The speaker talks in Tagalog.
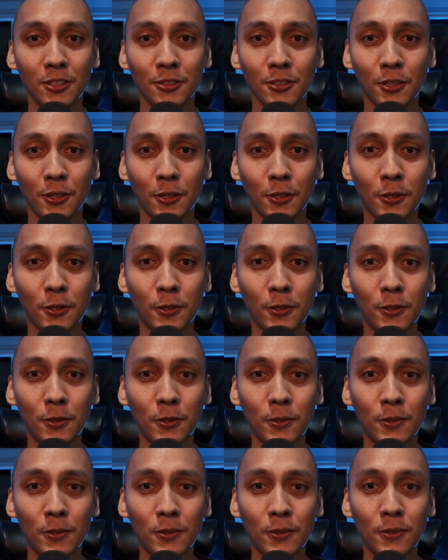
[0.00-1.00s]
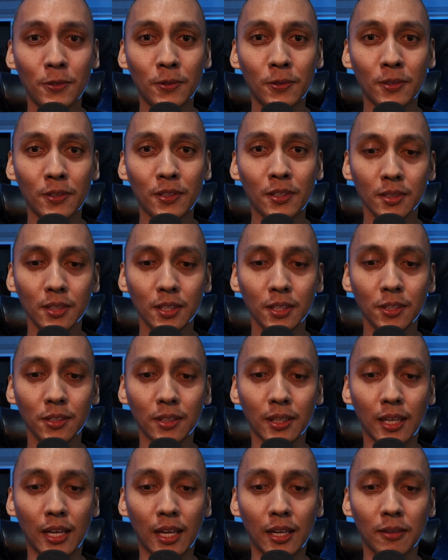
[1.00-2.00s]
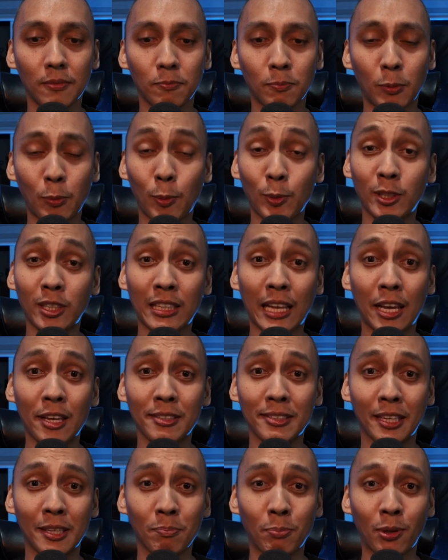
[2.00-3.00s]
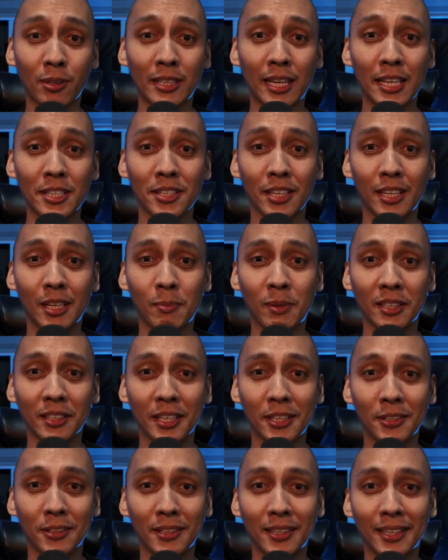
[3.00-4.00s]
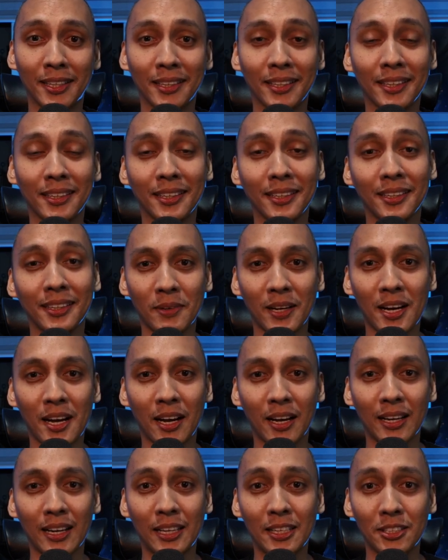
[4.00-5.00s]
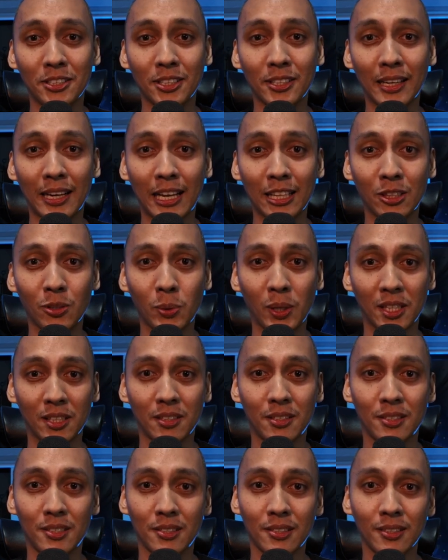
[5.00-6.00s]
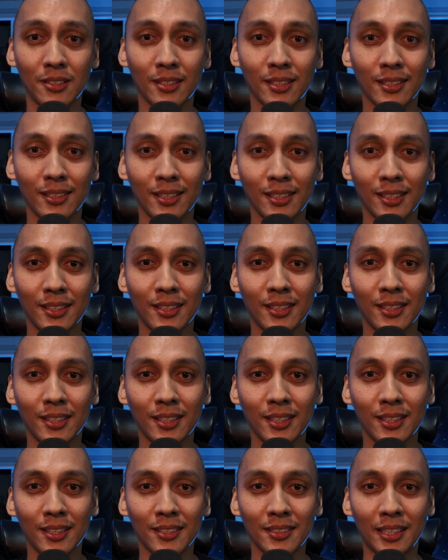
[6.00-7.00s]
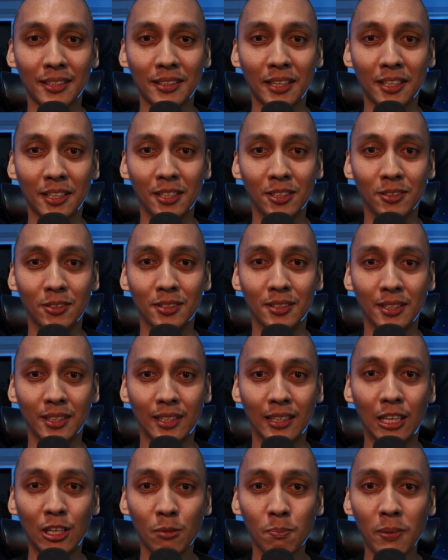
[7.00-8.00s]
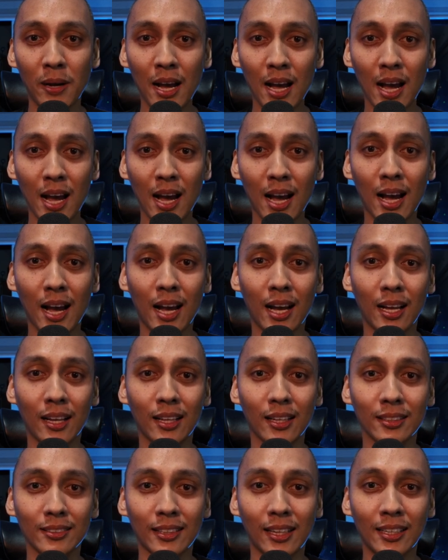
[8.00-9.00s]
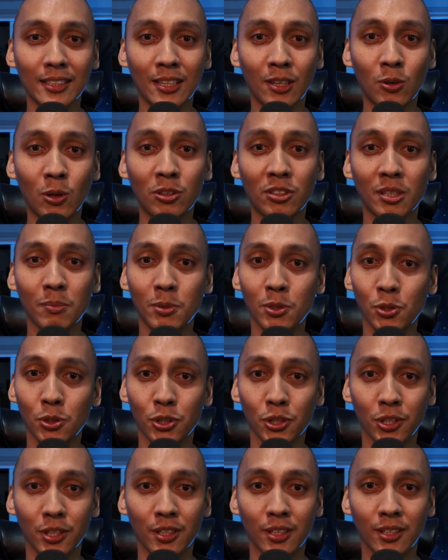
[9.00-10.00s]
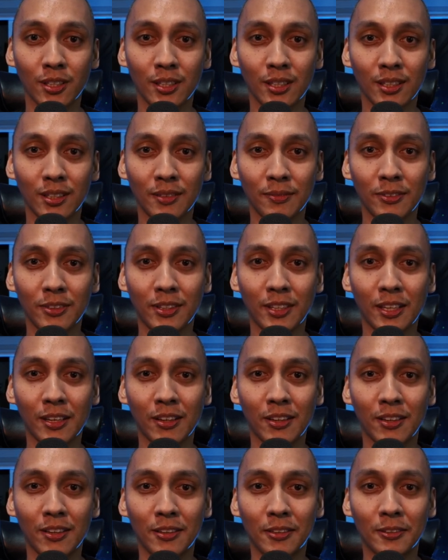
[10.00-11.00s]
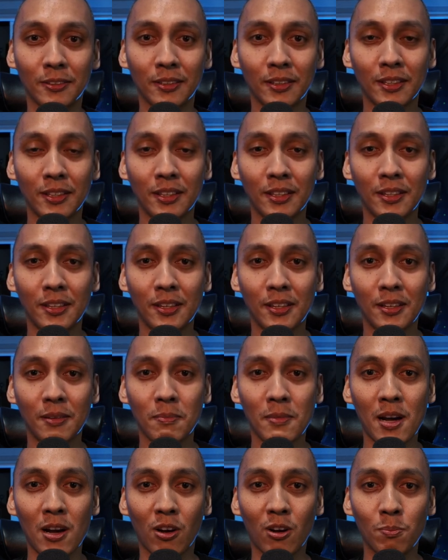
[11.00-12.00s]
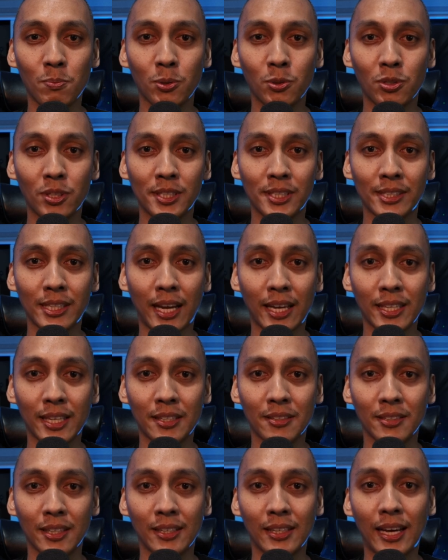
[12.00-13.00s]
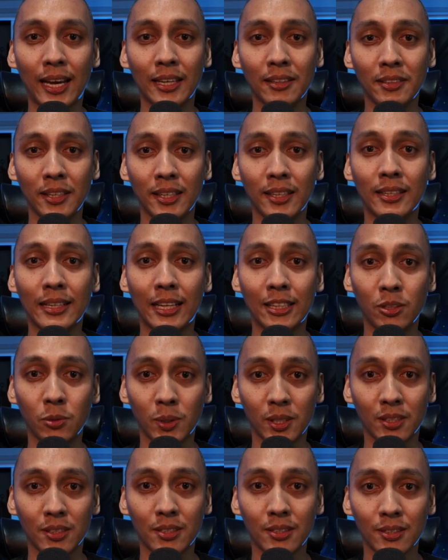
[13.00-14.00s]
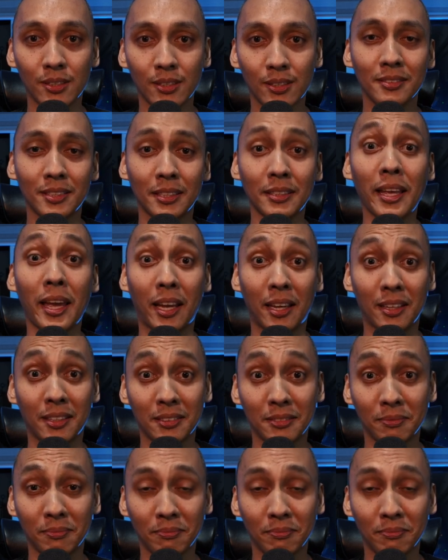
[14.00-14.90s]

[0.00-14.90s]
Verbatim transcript: So, yun nga. Pupunta tayo sa importansya naman ngayon ng mga college graduates sa tech industry. Ano ba ang talagang contribution ng mga computer science and IT graduates sa tech?